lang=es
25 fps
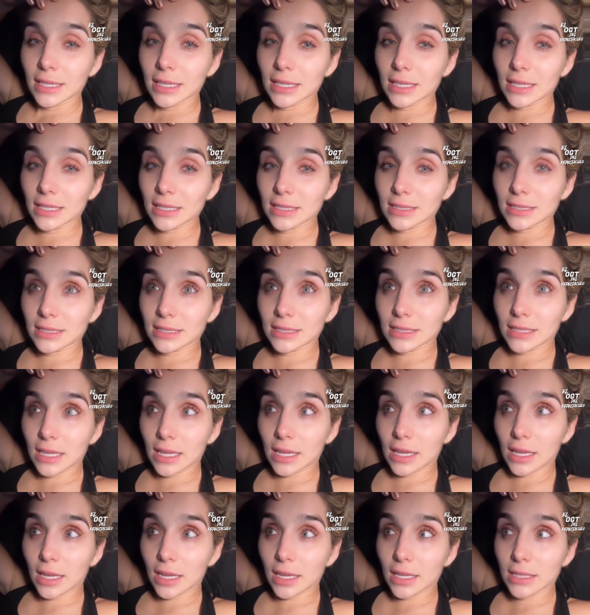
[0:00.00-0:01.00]

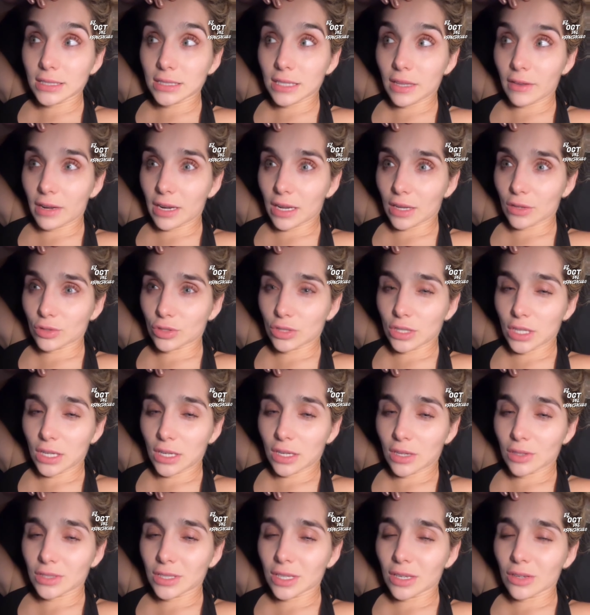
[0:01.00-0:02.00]
Este, estaba en la
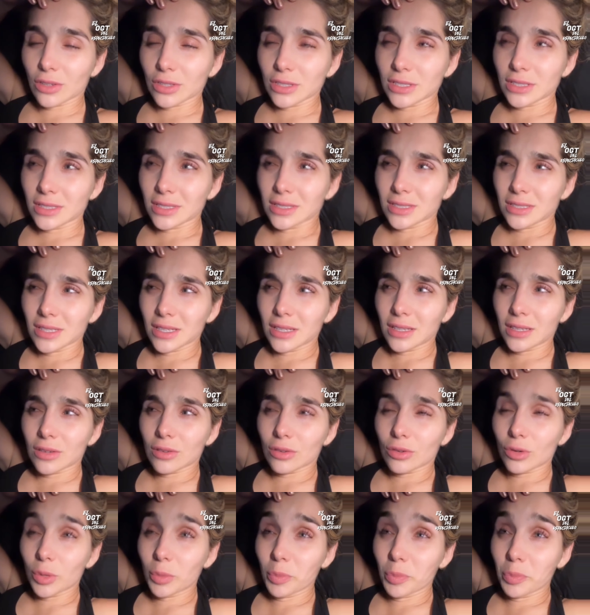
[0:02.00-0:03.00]
cocina, o sea, cosas así,
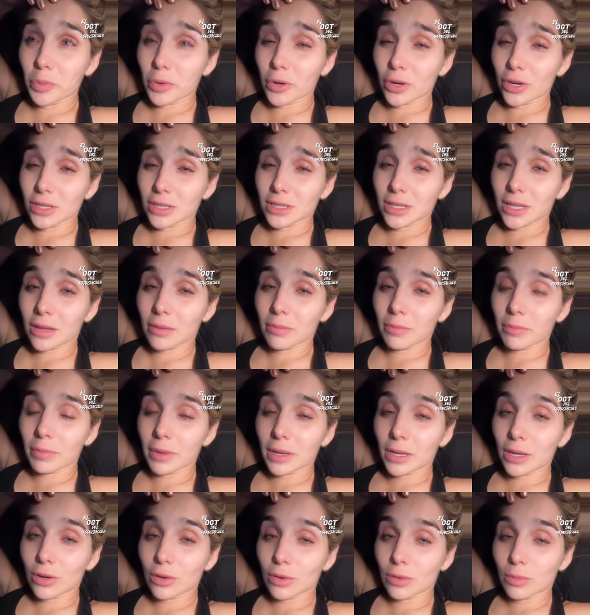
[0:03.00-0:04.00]
digo, no importa,
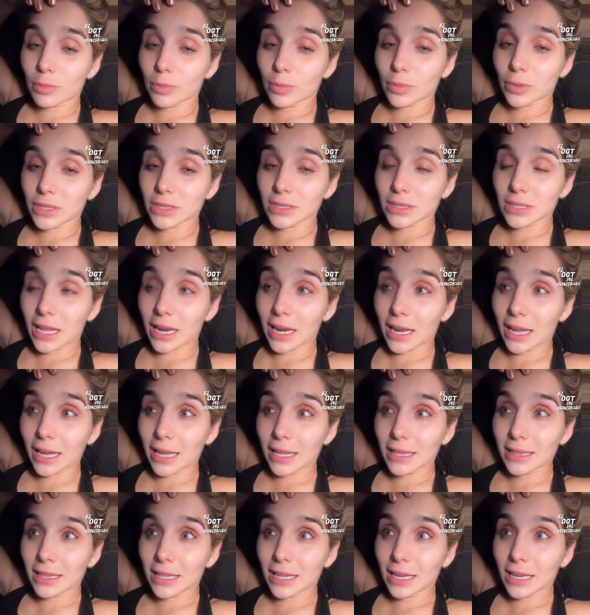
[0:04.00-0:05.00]
pero pues a la
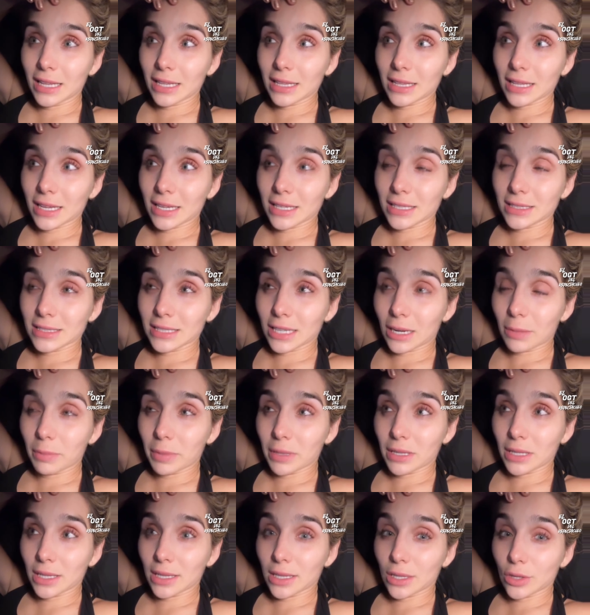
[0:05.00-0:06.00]
gente linda que está al
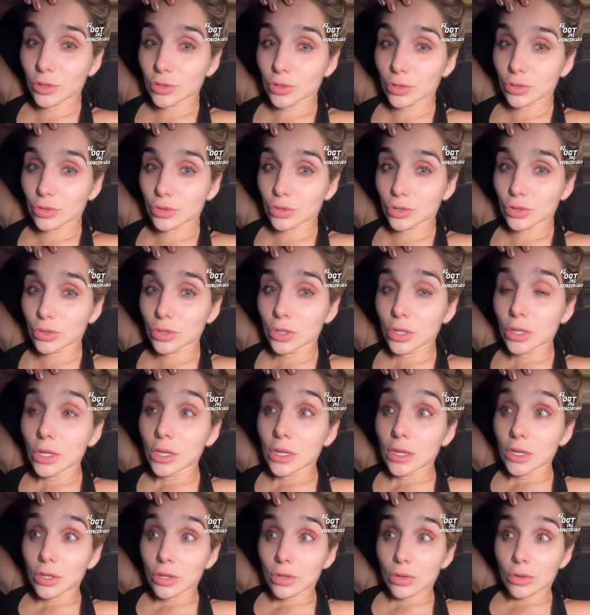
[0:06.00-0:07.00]
pendiente de nosotros,
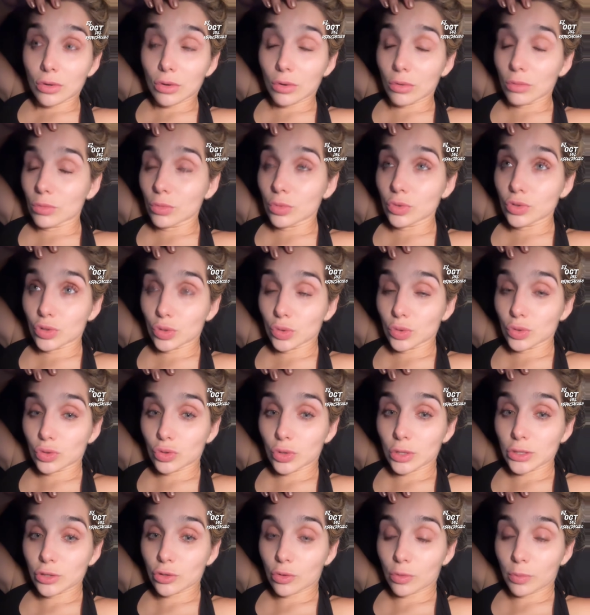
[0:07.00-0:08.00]
con mucho
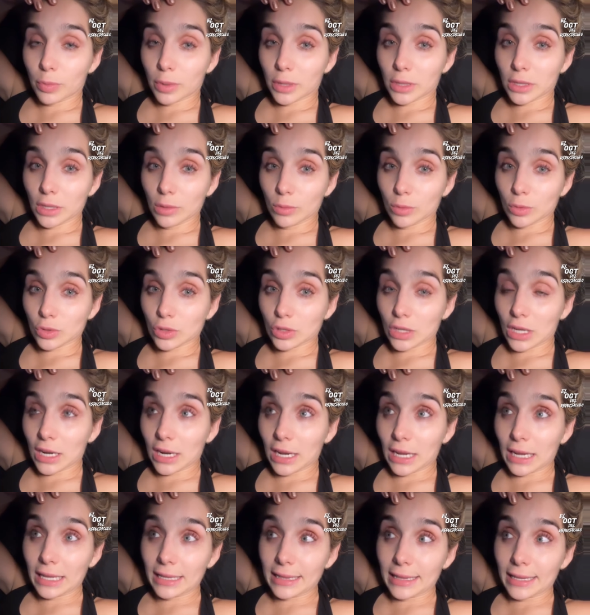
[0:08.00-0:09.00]
gusto les compartimos. A
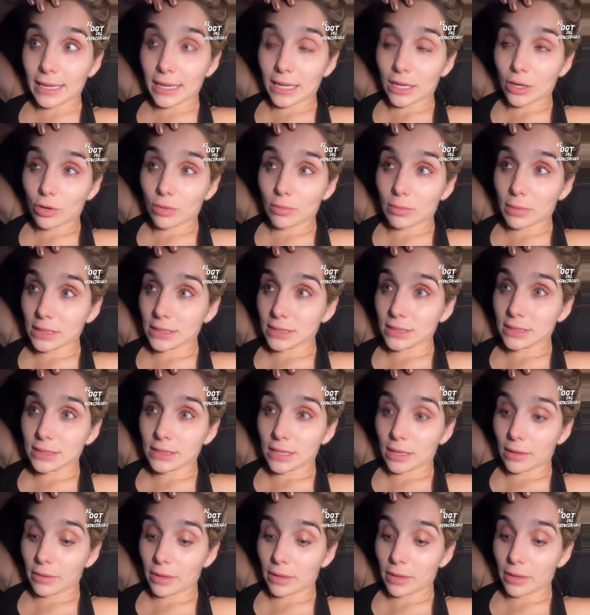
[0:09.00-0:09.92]
la gente que nomás está